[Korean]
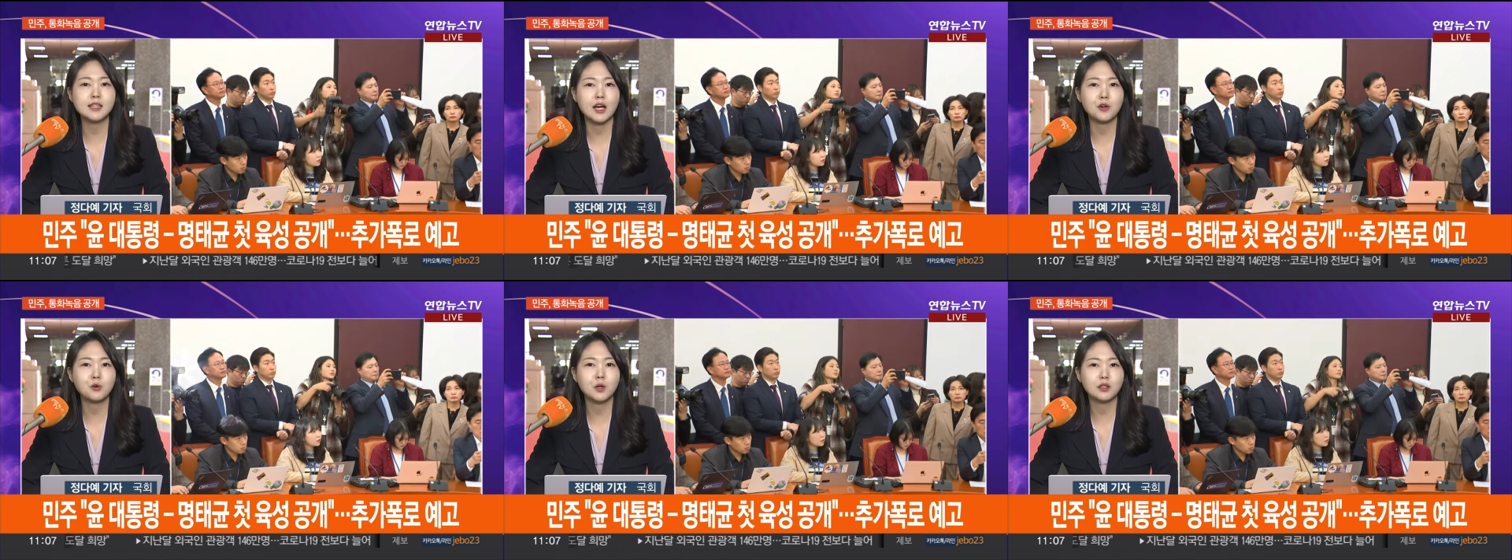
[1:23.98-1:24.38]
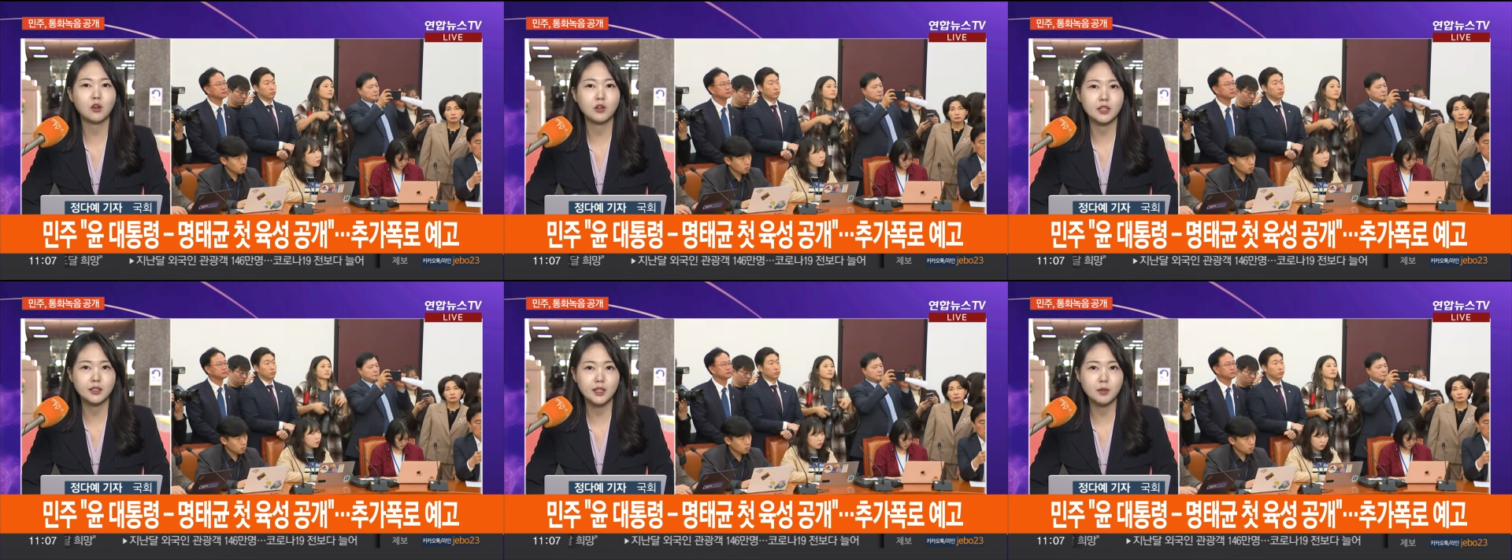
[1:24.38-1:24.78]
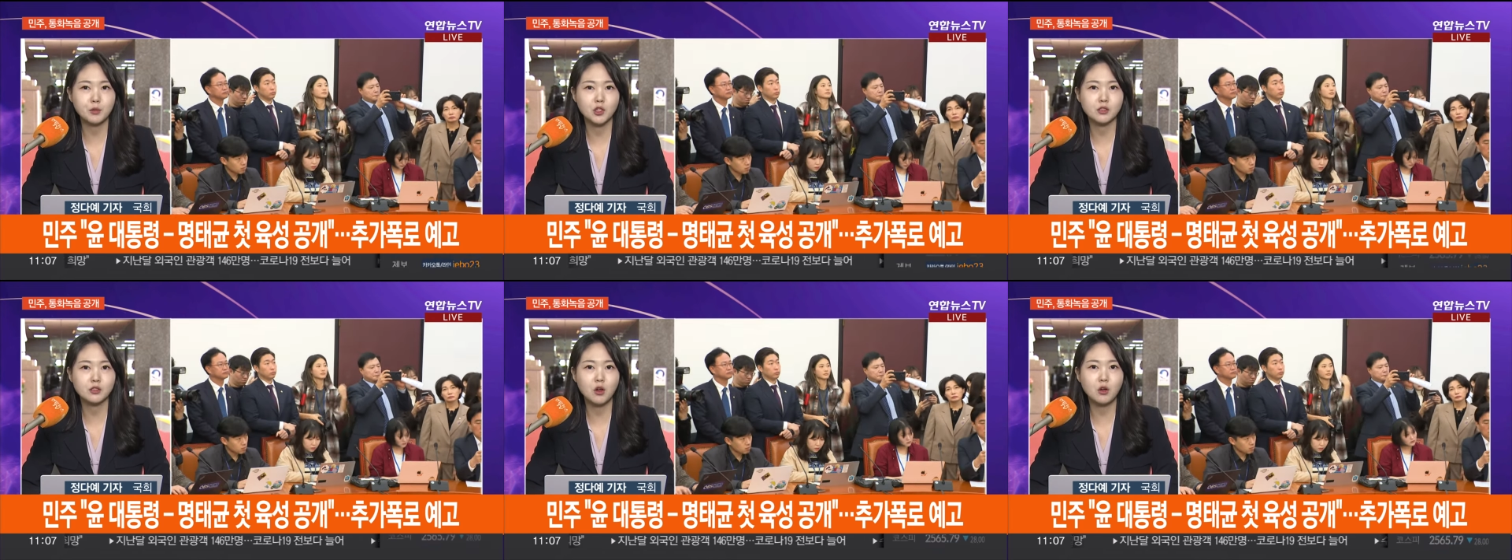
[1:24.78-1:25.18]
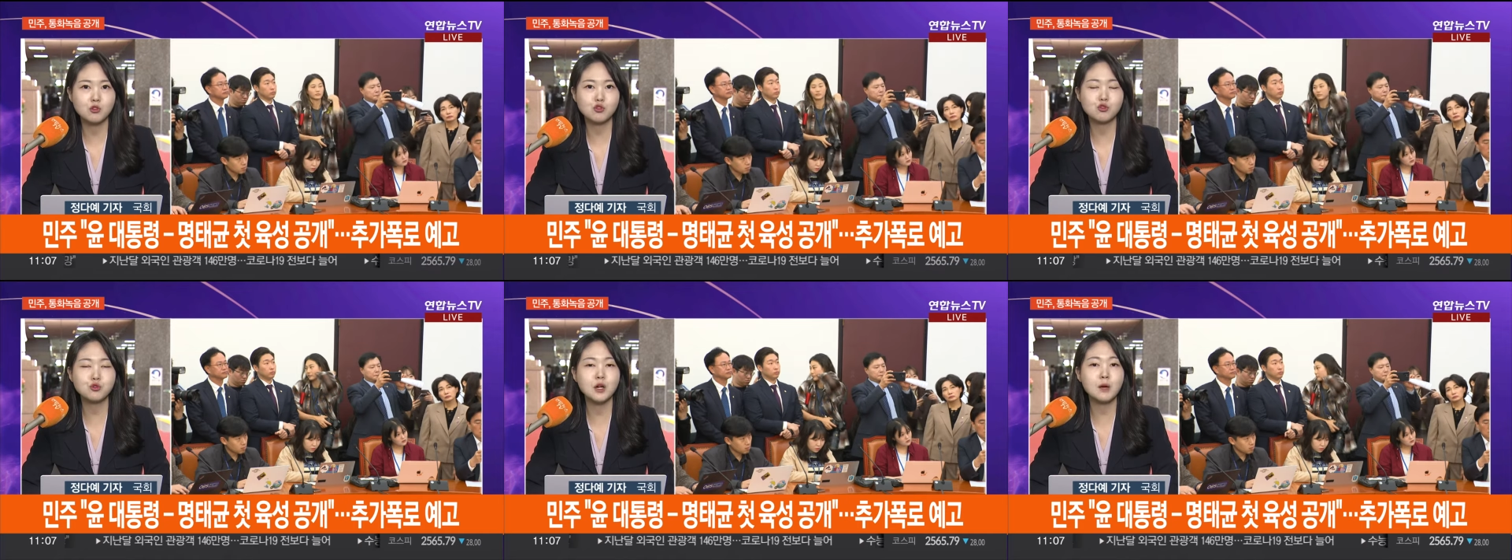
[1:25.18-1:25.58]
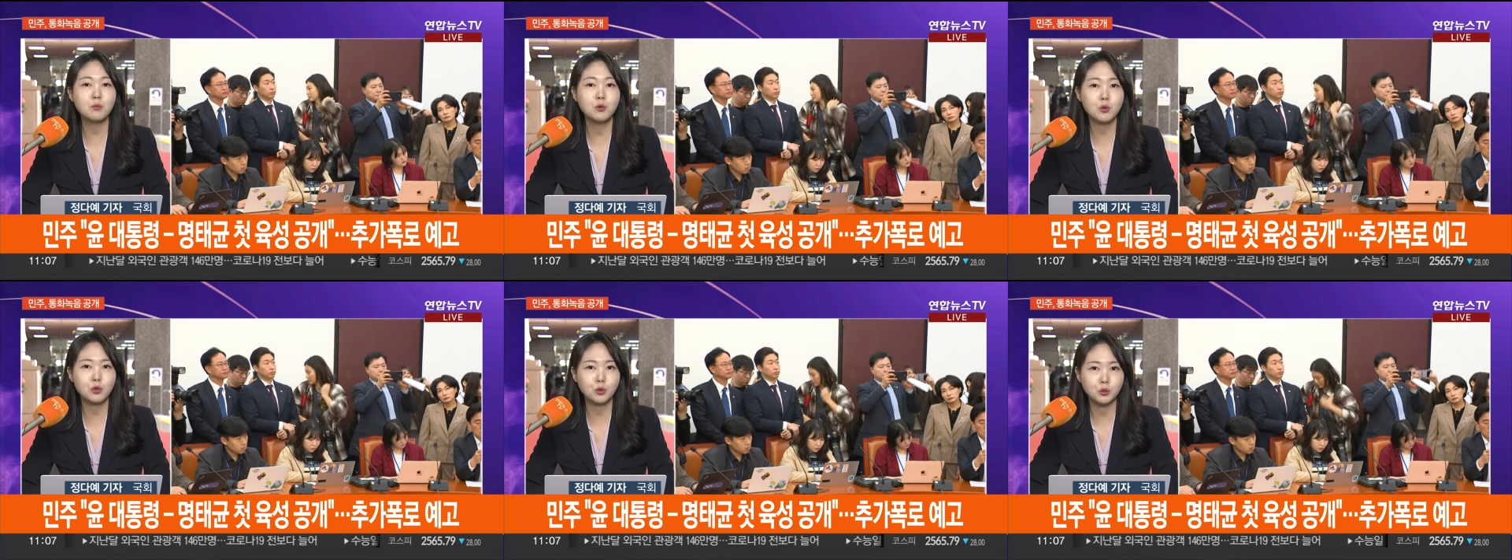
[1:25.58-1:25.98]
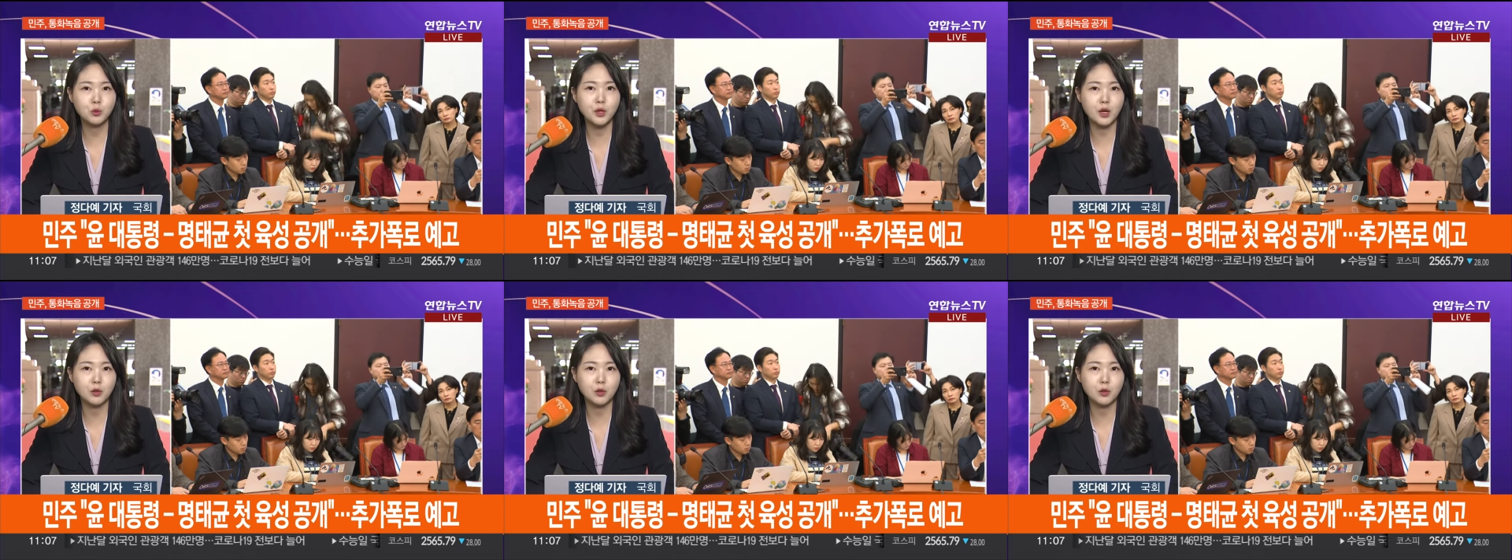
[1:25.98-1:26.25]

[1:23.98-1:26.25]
자료가 더 있다면서 추가 폭로도